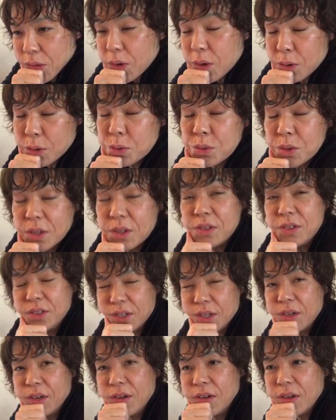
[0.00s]
はあ、そうなんです
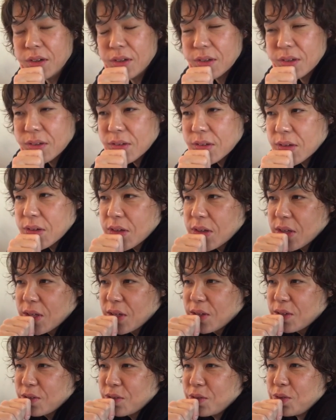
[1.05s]
先生はどうですか
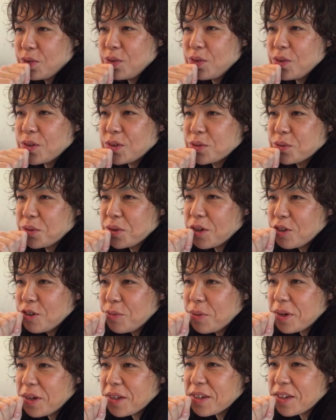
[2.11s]
いや、それは
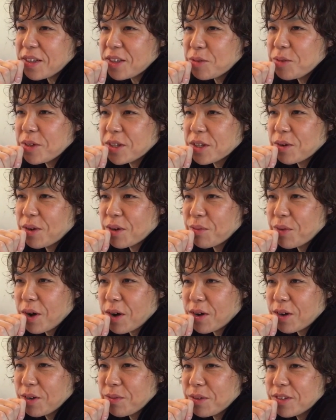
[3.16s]
生まれ変わってみなきゃ分
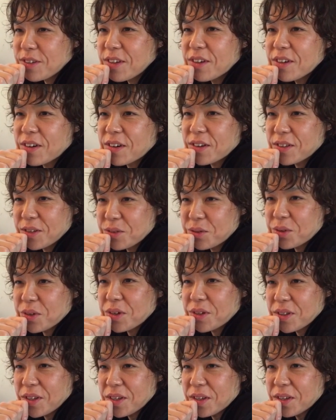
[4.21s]
かりませんからね、それ
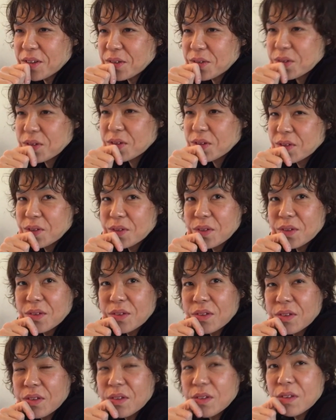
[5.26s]
はね。いや、この、でもこの
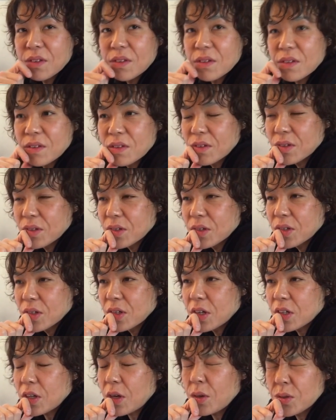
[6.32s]
仕事楽しいと思いま
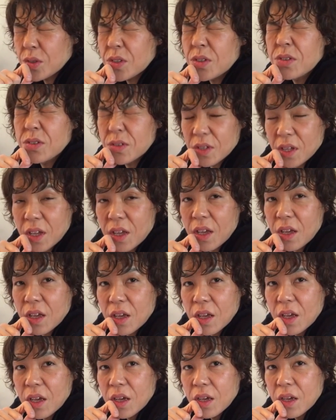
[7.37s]
せん楽しいですね。
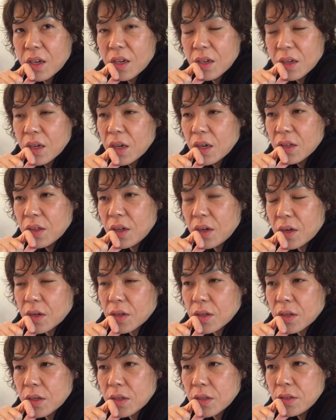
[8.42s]
そうですよね。なん
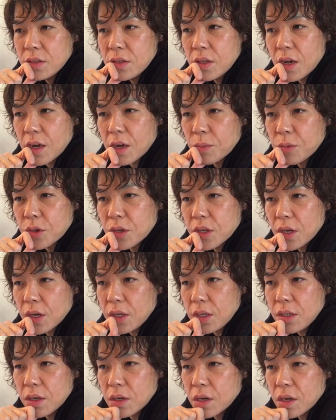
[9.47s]
か、なんかもう
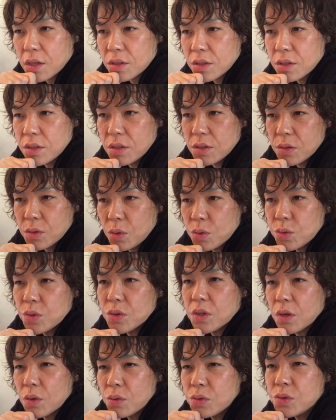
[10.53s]
キャリア重ねるごと
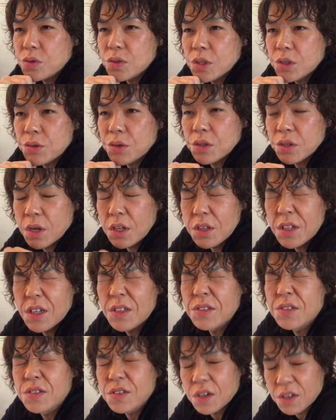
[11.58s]
に楽しくなるのは何な
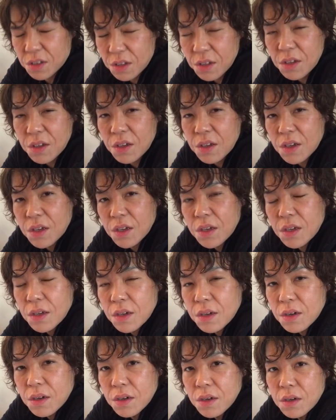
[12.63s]
んですかね。
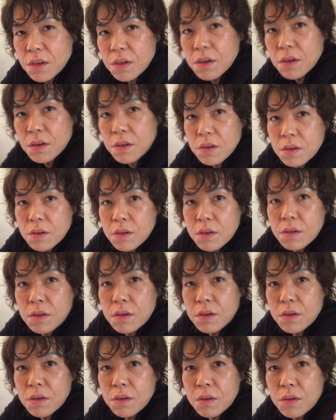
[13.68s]
一緒です
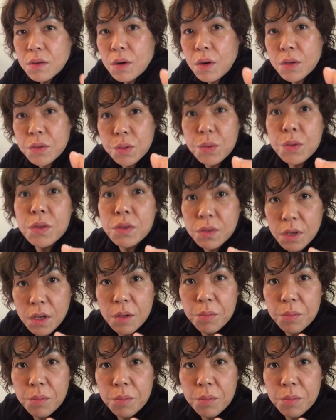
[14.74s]
ね僕とあそうです